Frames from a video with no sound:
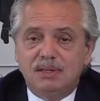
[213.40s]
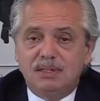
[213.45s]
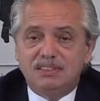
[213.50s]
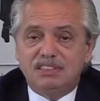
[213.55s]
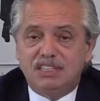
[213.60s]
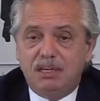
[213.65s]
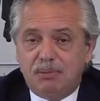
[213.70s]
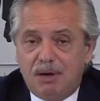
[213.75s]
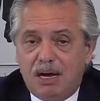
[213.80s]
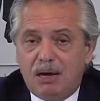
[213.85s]

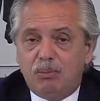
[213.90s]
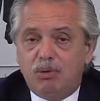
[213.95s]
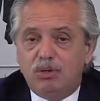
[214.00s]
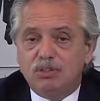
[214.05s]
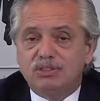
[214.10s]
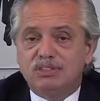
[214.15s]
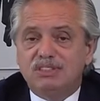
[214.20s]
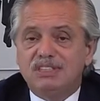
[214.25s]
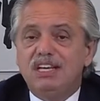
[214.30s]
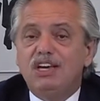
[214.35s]
Llevamos
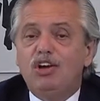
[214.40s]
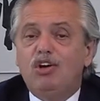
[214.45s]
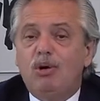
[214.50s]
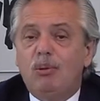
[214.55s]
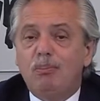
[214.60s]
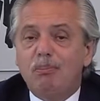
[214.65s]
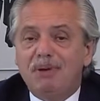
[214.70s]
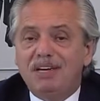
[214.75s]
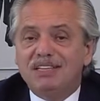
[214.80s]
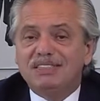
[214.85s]
cinco
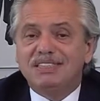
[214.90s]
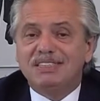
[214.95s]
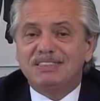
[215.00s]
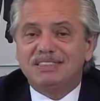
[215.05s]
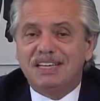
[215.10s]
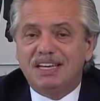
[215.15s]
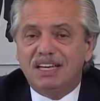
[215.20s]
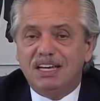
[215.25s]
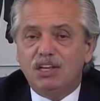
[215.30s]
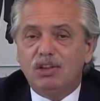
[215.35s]
meses
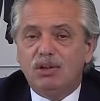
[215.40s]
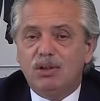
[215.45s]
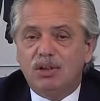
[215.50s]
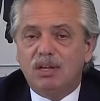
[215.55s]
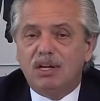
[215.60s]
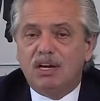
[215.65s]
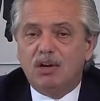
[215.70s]
seguidos de